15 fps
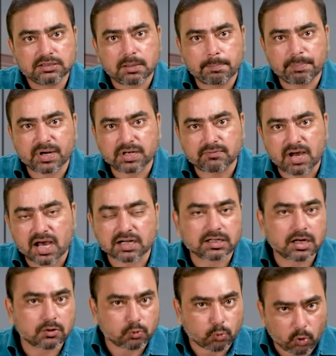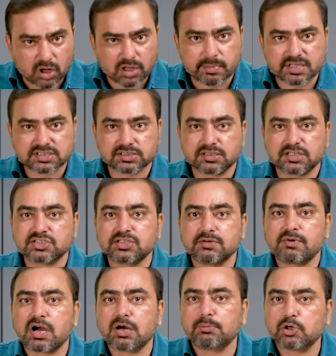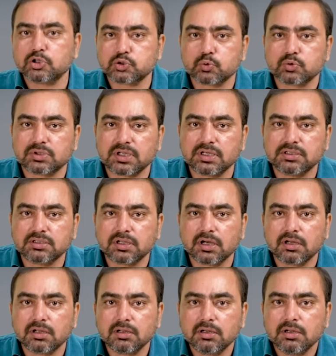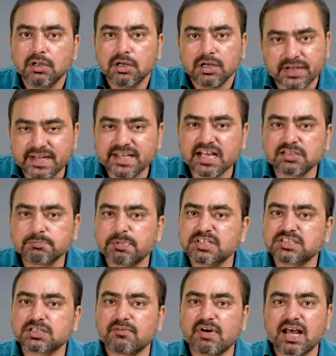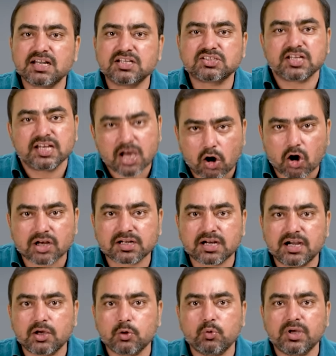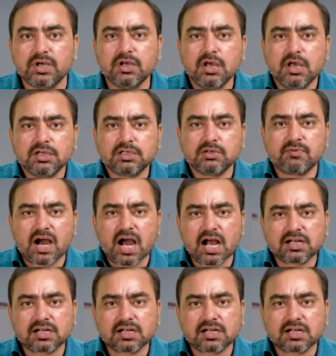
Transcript: तब परिवार का कोई भी सदस्य वहां मौजूद नहीं था नियत पर सवाल इसलिए और खड़े हुए कि वहां